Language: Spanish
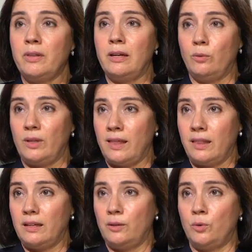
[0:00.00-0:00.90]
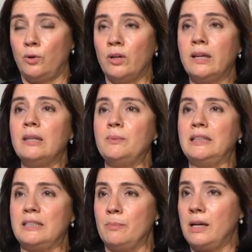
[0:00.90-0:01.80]
de la unidad de neurología de
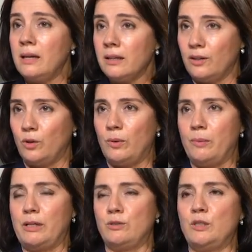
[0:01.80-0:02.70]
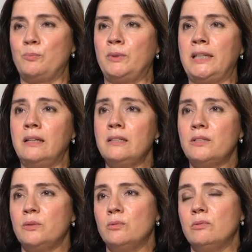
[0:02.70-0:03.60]
Vitas Málaga, que engloba varios hospitales
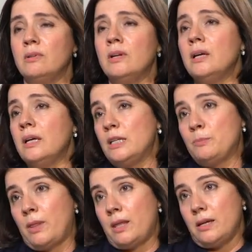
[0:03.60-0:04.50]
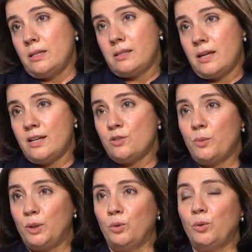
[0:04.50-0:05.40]
y un especialista
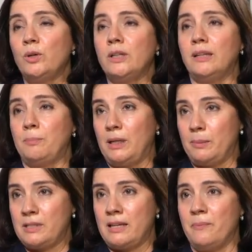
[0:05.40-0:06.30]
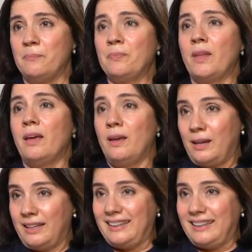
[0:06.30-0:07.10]
sobre todo en epilepsia. ¿Qué